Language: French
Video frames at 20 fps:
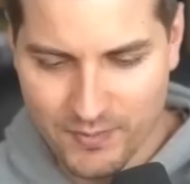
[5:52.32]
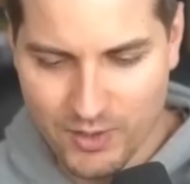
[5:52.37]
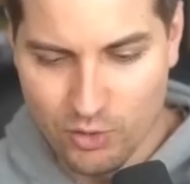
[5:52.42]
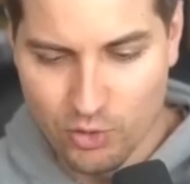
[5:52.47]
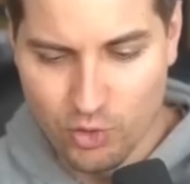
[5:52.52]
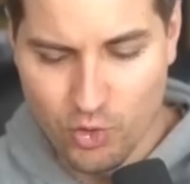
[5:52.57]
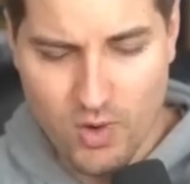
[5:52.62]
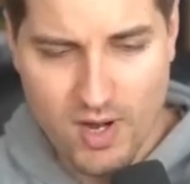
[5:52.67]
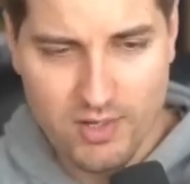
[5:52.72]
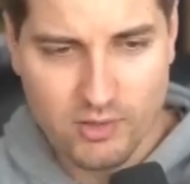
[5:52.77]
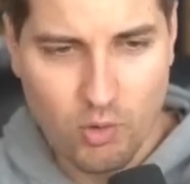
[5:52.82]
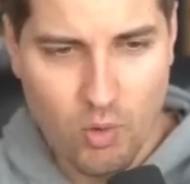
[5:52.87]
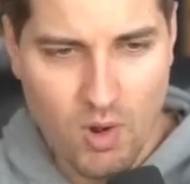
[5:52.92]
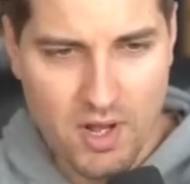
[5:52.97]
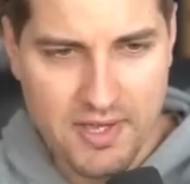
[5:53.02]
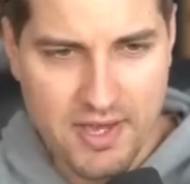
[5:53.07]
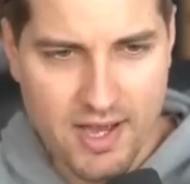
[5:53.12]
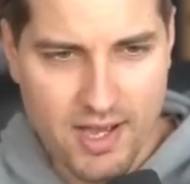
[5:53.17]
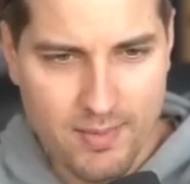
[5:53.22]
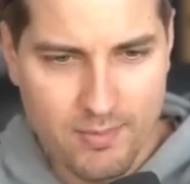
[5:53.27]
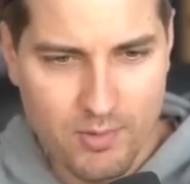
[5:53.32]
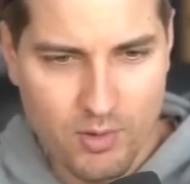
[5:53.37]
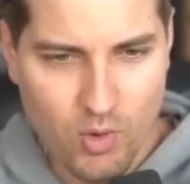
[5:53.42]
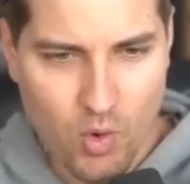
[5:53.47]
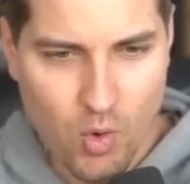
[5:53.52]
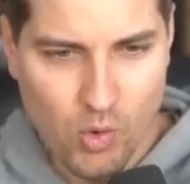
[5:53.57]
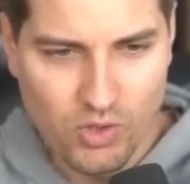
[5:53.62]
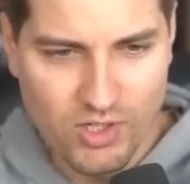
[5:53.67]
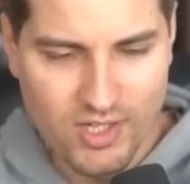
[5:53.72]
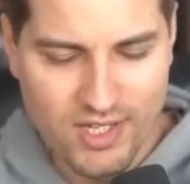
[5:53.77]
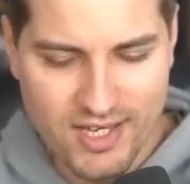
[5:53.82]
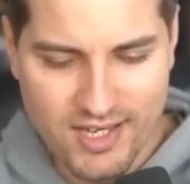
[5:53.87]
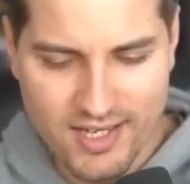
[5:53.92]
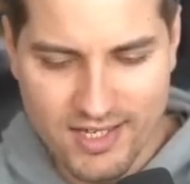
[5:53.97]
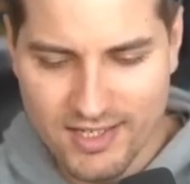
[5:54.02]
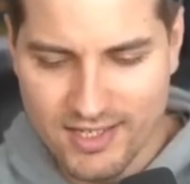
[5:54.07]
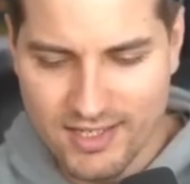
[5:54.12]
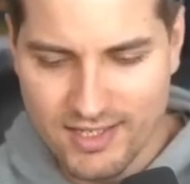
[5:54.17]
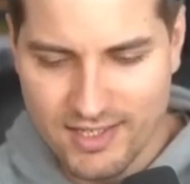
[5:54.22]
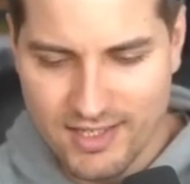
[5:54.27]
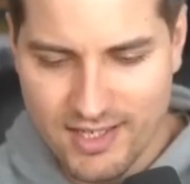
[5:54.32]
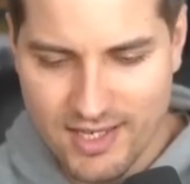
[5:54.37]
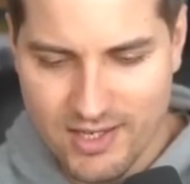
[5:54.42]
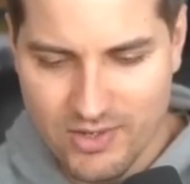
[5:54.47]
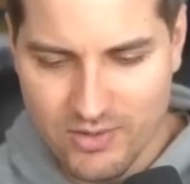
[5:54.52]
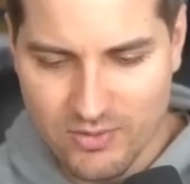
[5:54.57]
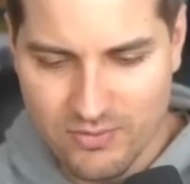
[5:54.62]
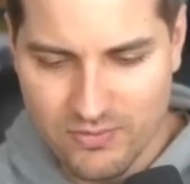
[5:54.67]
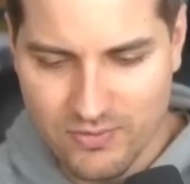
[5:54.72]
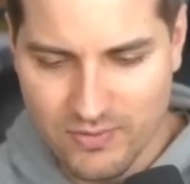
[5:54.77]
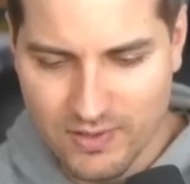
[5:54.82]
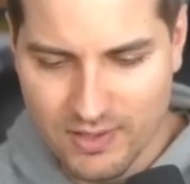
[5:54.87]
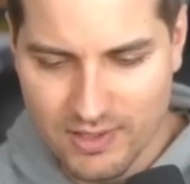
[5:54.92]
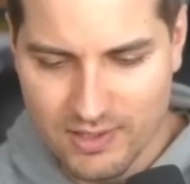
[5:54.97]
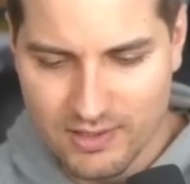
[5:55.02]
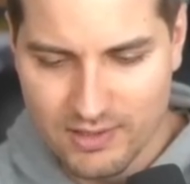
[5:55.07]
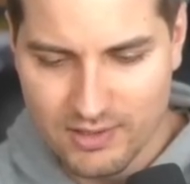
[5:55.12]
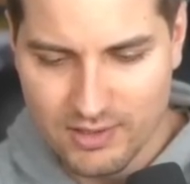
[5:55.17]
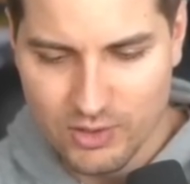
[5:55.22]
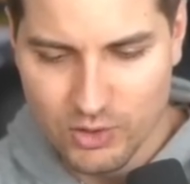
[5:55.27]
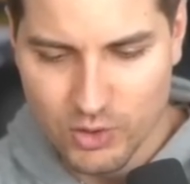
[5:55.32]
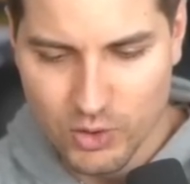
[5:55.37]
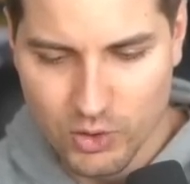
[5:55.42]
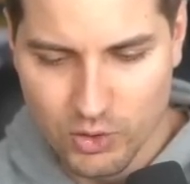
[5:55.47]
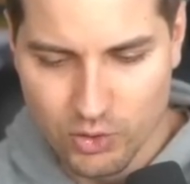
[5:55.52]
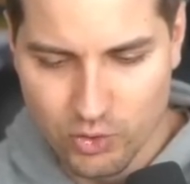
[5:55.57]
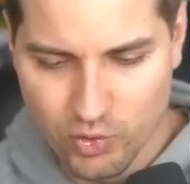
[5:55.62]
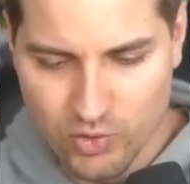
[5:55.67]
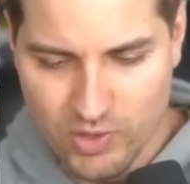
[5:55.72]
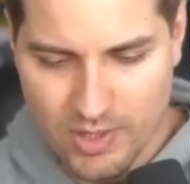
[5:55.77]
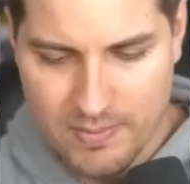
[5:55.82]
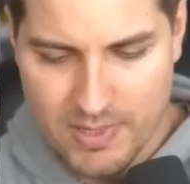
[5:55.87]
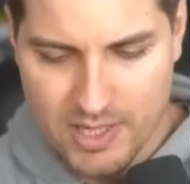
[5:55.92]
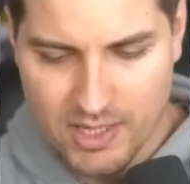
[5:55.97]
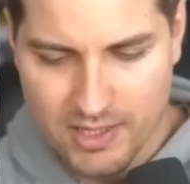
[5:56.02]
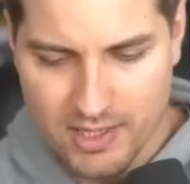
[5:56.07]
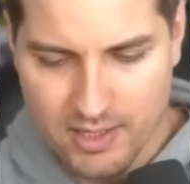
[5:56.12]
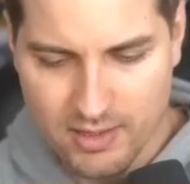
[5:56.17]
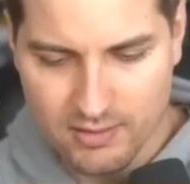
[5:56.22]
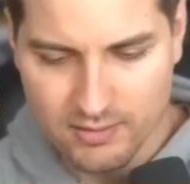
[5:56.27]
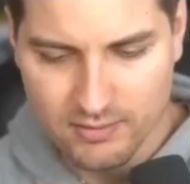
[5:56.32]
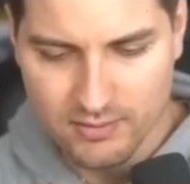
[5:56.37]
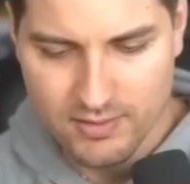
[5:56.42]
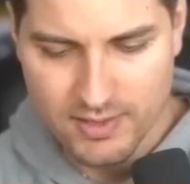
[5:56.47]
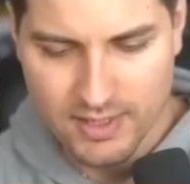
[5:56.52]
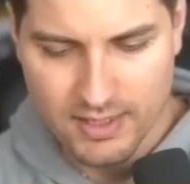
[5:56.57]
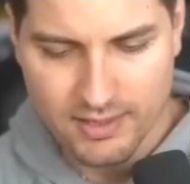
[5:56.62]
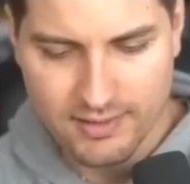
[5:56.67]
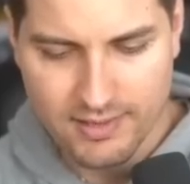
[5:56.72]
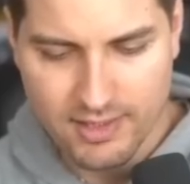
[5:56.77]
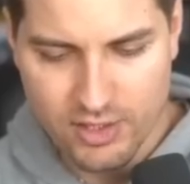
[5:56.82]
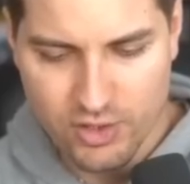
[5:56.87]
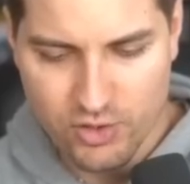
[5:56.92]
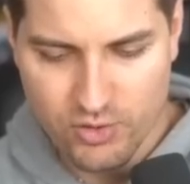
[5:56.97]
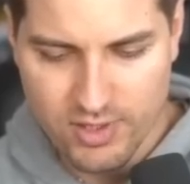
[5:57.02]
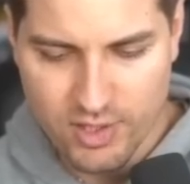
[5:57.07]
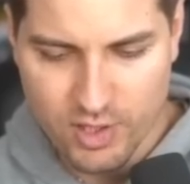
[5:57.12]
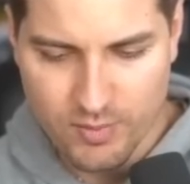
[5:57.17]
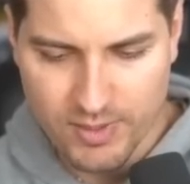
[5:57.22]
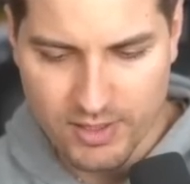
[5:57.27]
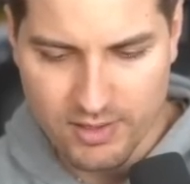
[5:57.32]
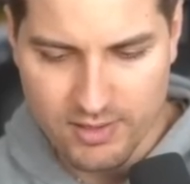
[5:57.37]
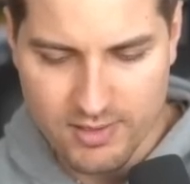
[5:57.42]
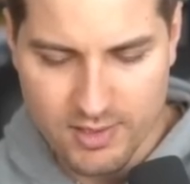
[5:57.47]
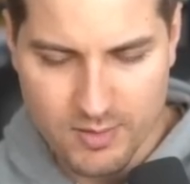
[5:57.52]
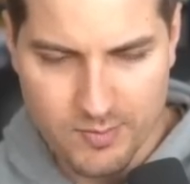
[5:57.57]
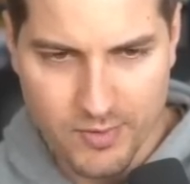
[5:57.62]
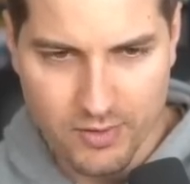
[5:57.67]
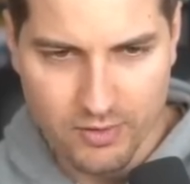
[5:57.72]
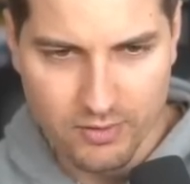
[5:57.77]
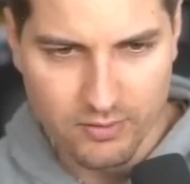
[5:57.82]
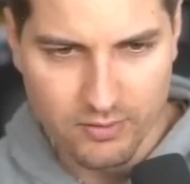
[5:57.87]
De l'incroyable, ok. Et enfin, euh, du Nemleria. Ça a l'air très joli comme archétype, ça.